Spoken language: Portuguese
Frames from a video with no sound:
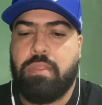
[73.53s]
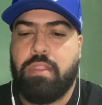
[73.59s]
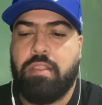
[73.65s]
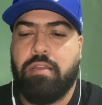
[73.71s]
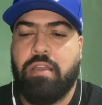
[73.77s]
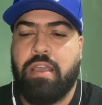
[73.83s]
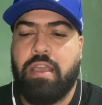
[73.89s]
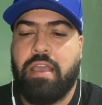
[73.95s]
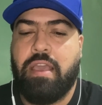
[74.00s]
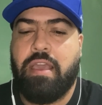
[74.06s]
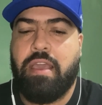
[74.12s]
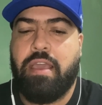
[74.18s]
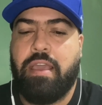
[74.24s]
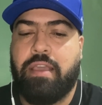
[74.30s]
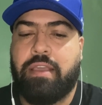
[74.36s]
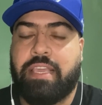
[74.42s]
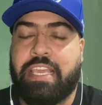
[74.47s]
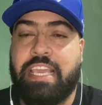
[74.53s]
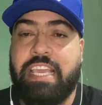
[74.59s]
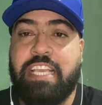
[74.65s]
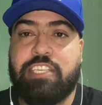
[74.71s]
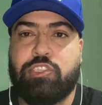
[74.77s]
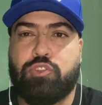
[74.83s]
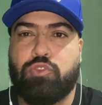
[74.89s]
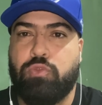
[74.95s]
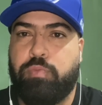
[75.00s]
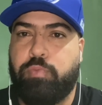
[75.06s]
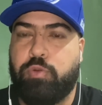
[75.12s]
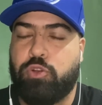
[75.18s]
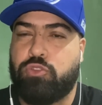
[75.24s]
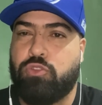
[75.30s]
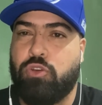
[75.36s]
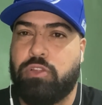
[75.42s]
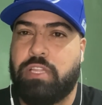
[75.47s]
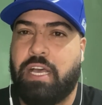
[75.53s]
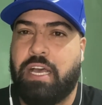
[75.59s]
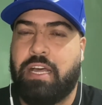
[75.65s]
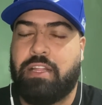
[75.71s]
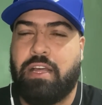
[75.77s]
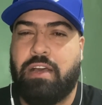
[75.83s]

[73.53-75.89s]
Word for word: é, quisto por toda